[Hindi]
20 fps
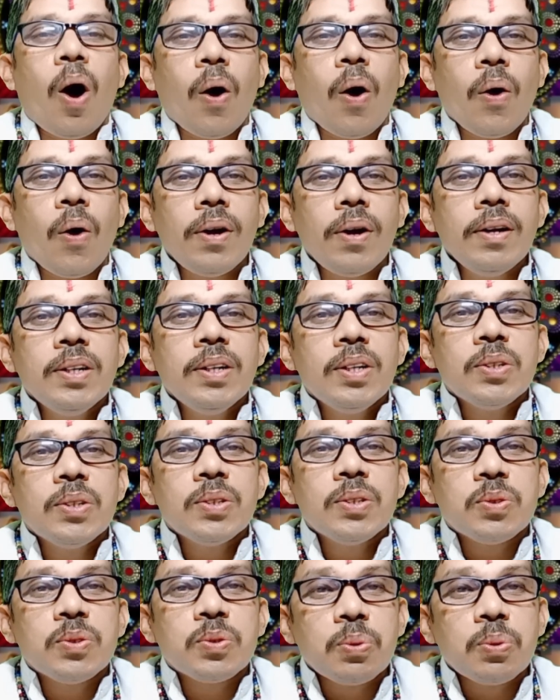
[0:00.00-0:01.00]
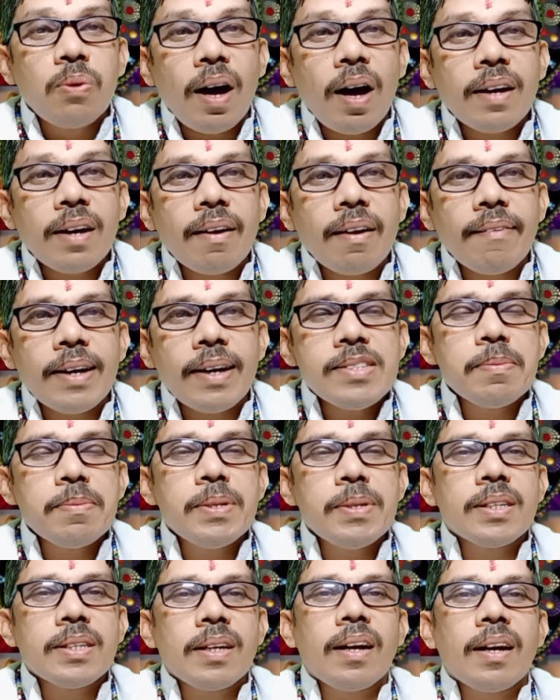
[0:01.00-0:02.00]
और तुला नवांश
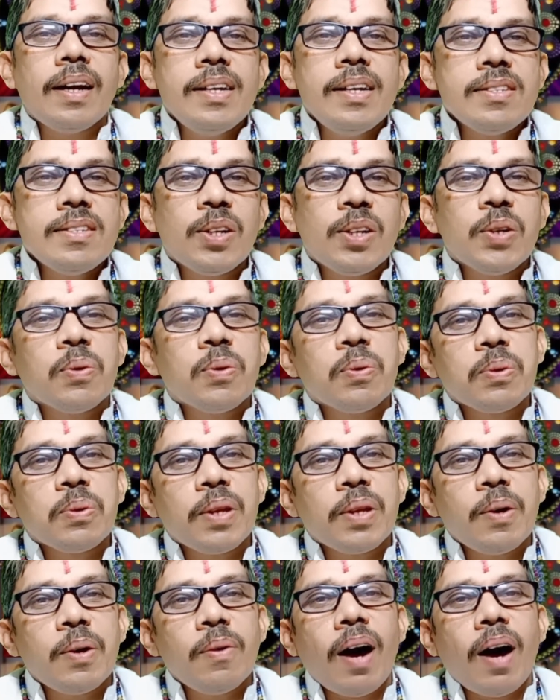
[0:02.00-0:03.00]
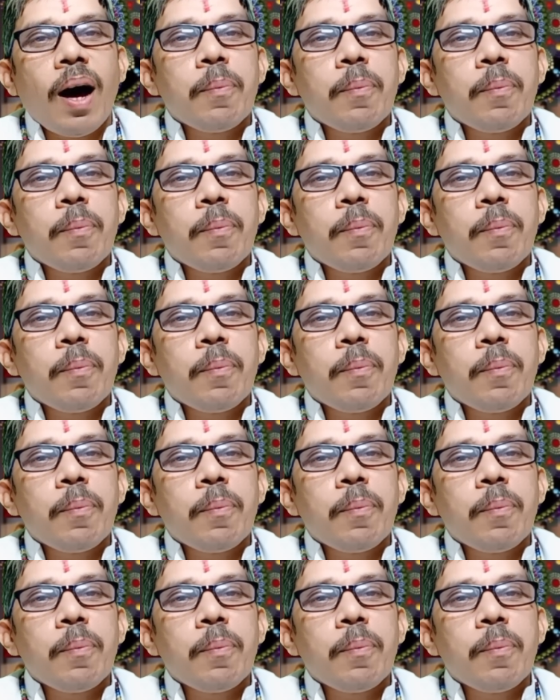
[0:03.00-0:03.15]
में चल रहे हैं इसलिए गुरुदेव